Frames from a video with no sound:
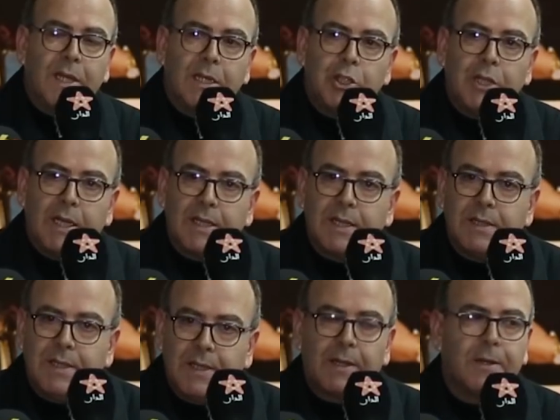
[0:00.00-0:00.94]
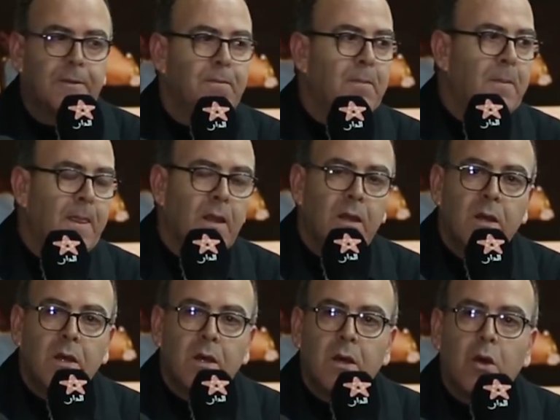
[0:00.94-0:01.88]
بأشياء كثيرة
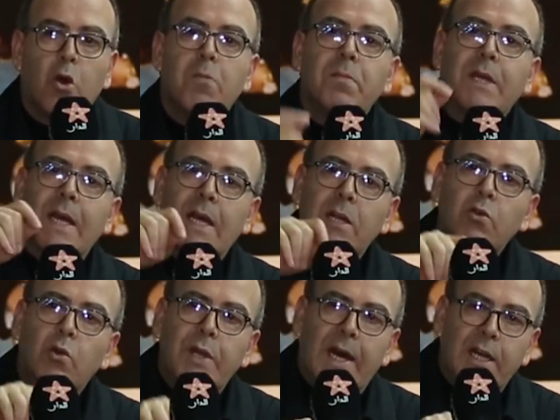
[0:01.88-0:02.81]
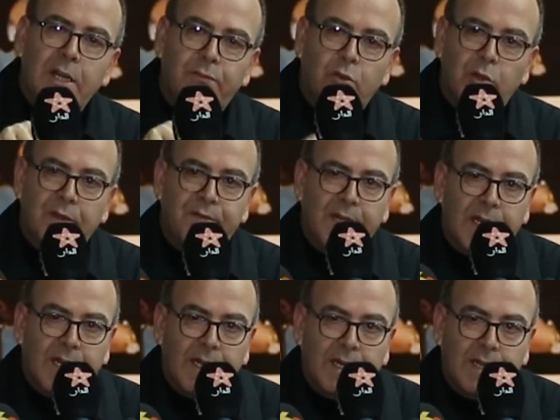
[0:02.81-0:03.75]
هم كانوا يعرفون في
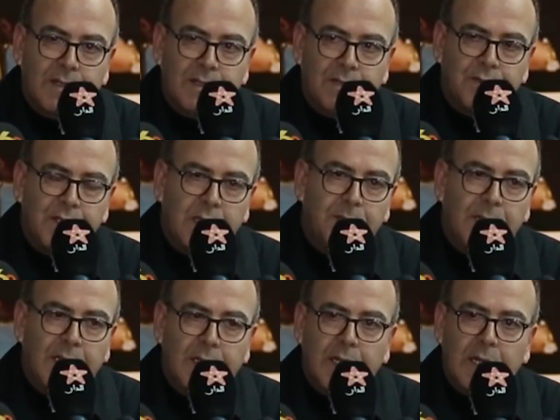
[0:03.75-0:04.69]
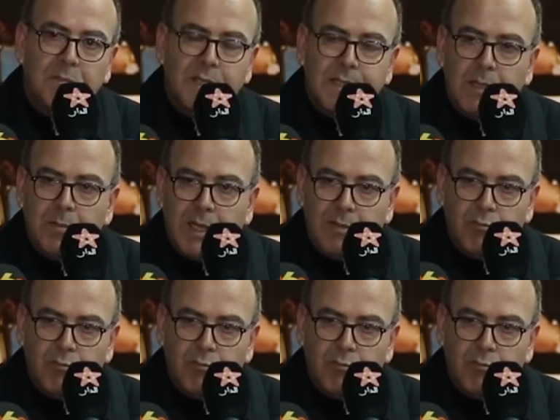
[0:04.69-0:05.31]
قرارات نفسية بأنها من سابع